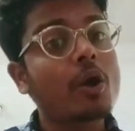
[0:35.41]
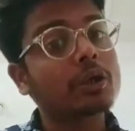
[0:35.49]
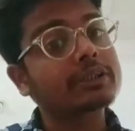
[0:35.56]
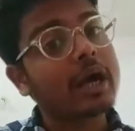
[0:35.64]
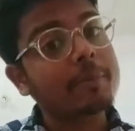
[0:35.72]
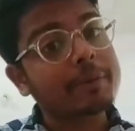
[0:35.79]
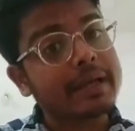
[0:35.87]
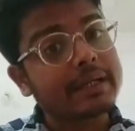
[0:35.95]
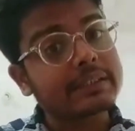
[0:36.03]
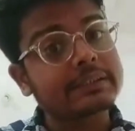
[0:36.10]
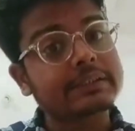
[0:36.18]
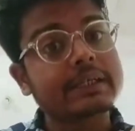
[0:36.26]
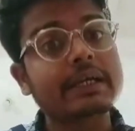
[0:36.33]
और जहां पे
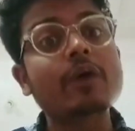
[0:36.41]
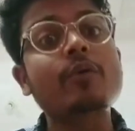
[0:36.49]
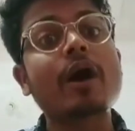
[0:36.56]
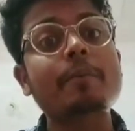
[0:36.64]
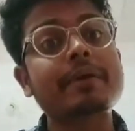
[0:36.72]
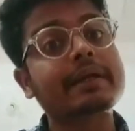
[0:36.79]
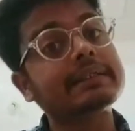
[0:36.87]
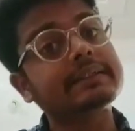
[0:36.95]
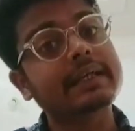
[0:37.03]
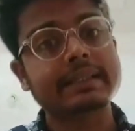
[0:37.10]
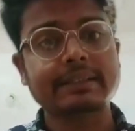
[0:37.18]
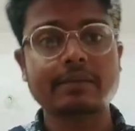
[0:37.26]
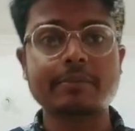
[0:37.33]
इंग्लिश दिखेगा वहां पे इंग्लिश से
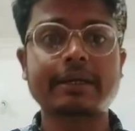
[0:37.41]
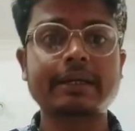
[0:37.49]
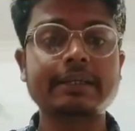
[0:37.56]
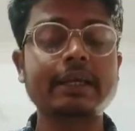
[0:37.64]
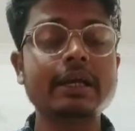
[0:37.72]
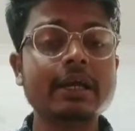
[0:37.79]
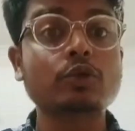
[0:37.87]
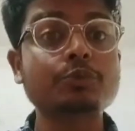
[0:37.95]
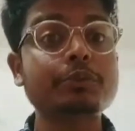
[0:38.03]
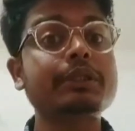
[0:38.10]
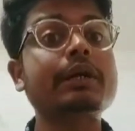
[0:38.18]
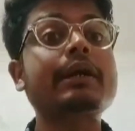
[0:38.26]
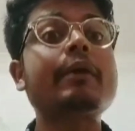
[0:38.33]
हिंदी में करिए
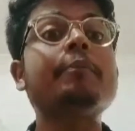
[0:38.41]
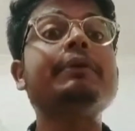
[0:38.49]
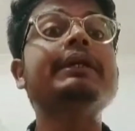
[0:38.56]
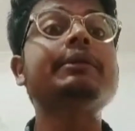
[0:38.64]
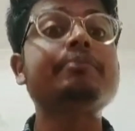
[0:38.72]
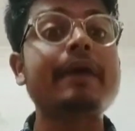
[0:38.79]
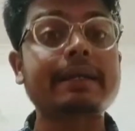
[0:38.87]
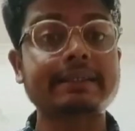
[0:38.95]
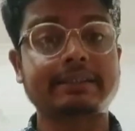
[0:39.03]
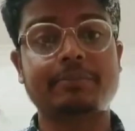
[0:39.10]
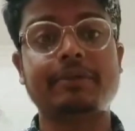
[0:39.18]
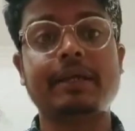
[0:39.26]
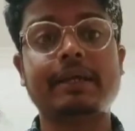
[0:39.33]
उसमें द कंप्लीट
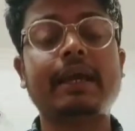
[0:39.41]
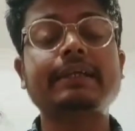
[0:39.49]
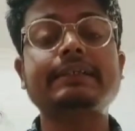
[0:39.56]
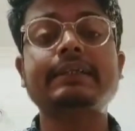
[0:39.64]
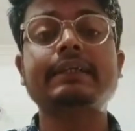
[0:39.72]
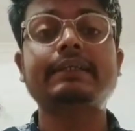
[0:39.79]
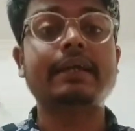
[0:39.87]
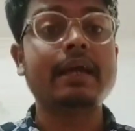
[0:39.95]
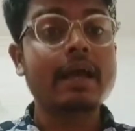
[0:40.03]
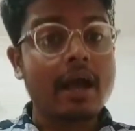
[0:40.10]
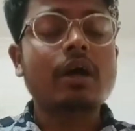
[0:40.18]
प्रैक्टिस भी है कैसे देखिए